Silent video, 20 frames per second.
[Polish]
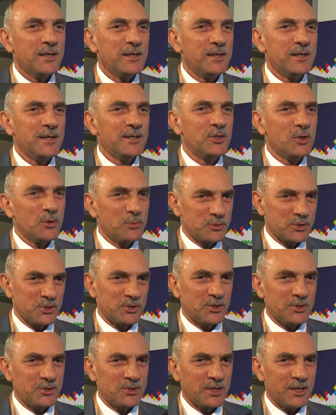i dobrze
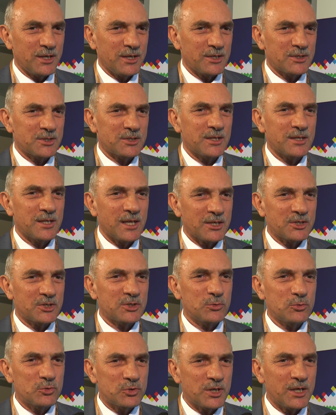się dzieje, że
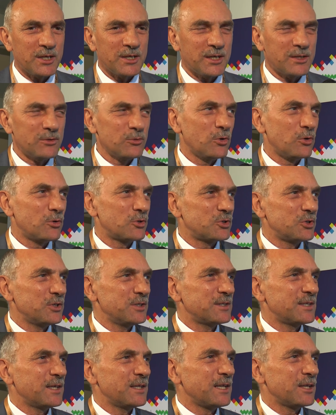nasze uczelnie tu
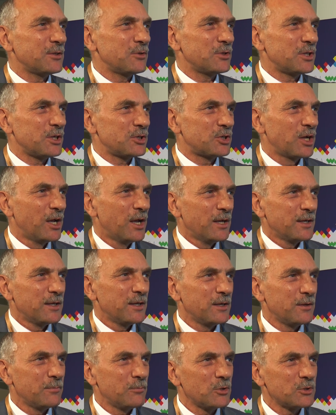olsztyńskie na to też
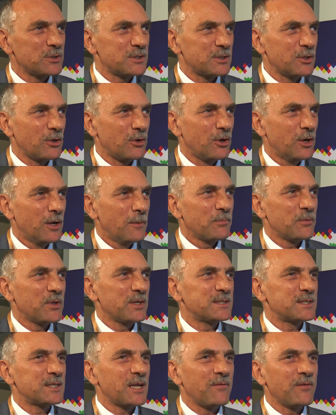y, mocno
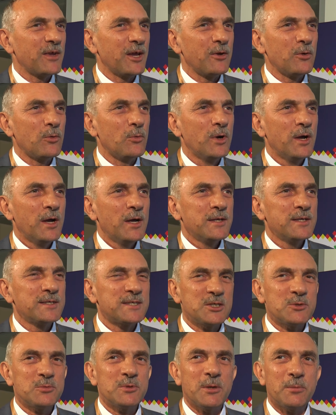stawiają.
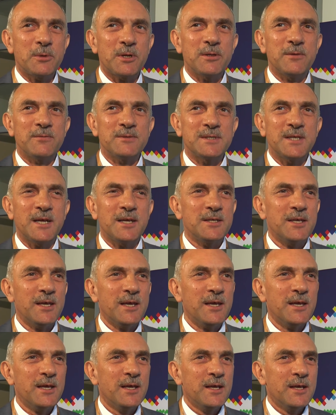Jesteśmy naprawdę w
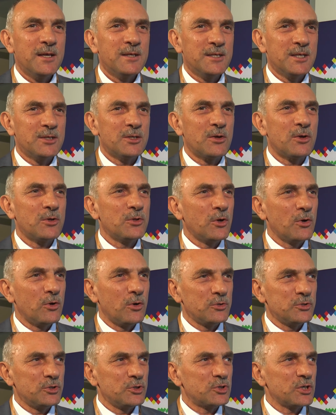stanie nie tylko
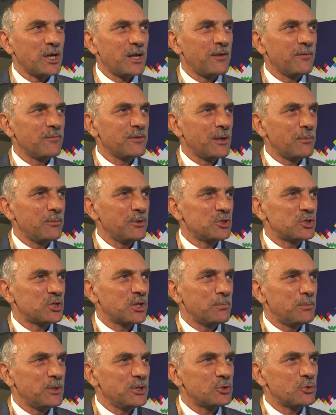dogonić, ale w
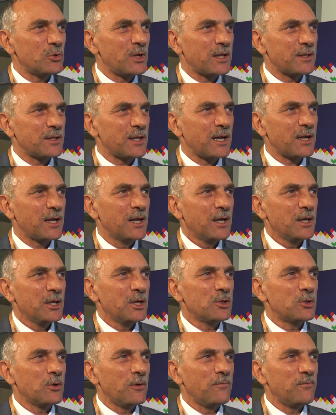najbliższych pięciu latach
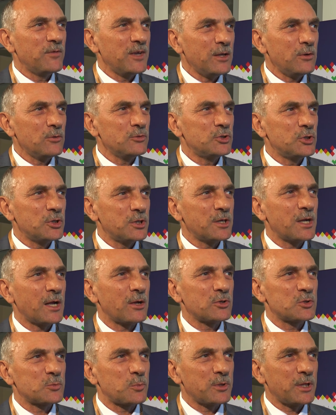i to w wielu dziedzinach
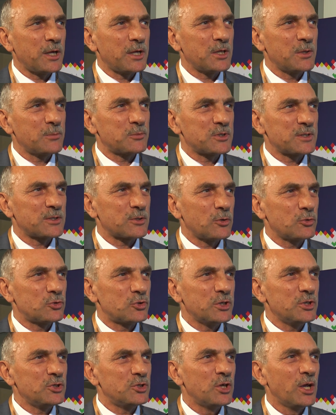gospodarki
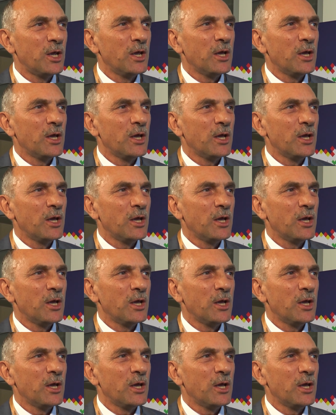przeskoczyć